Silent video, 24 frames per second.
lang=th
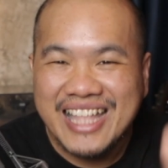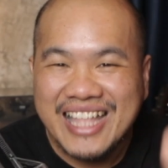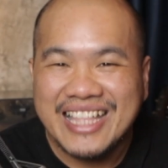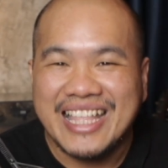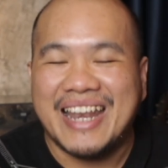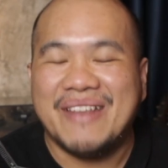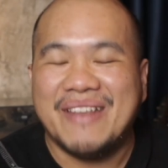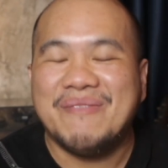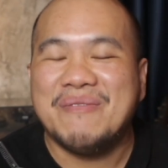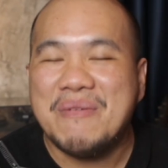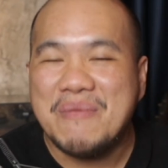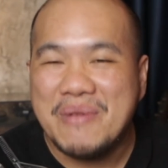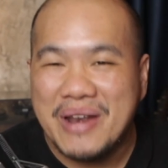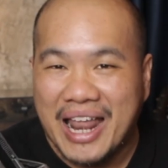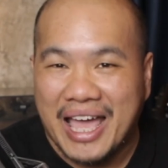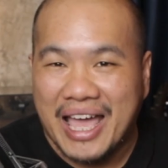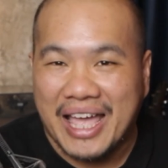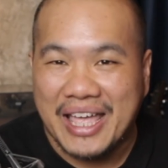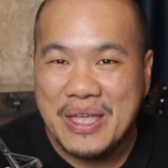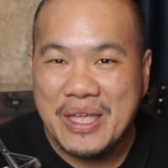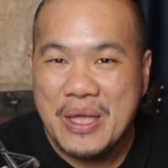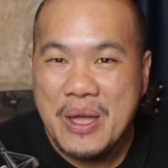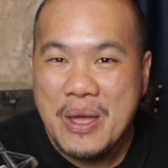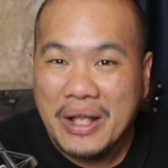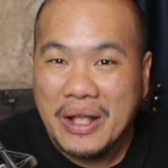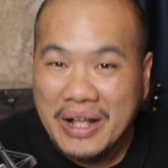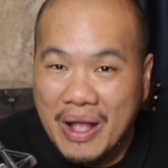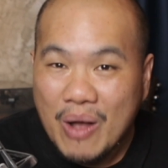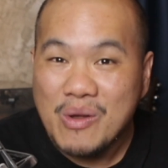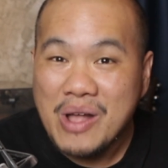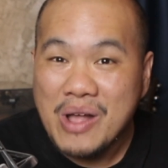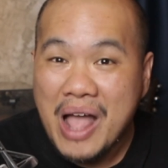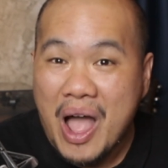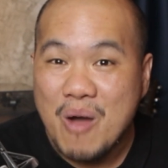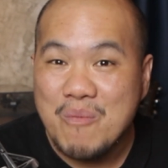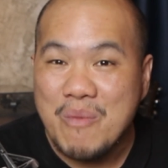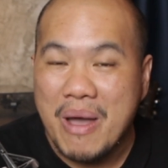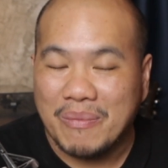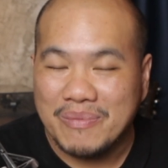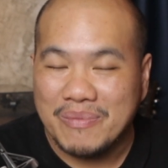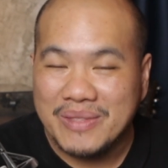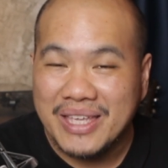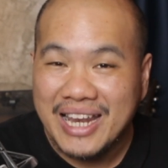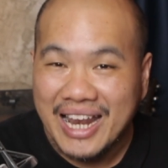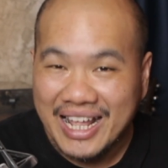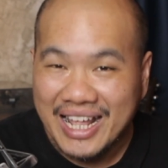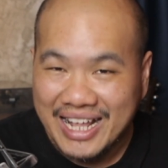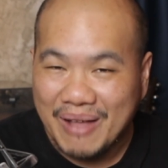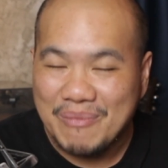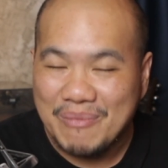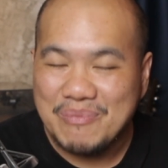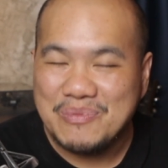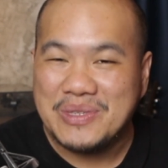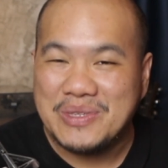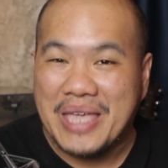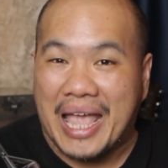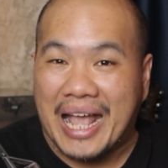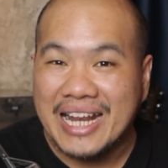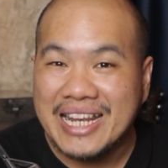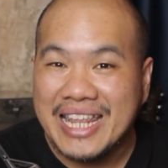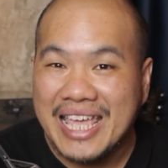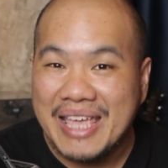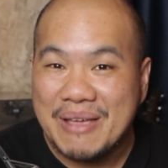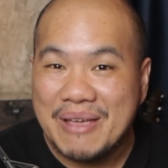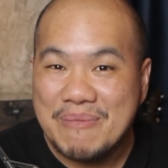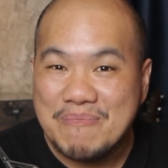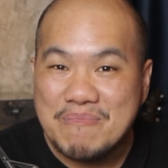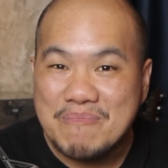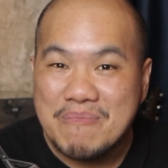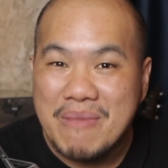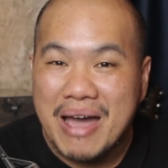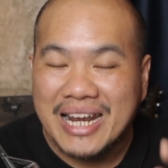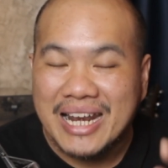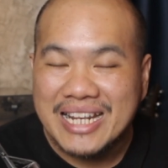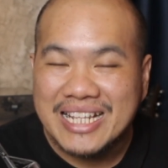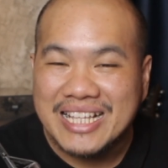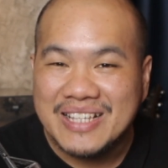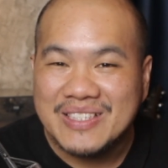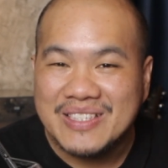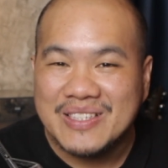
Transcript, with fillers: แต่นั้นไม่เป็นไรเขาเขาแบบนี้แหละครับเจ๋งดีมันคือเส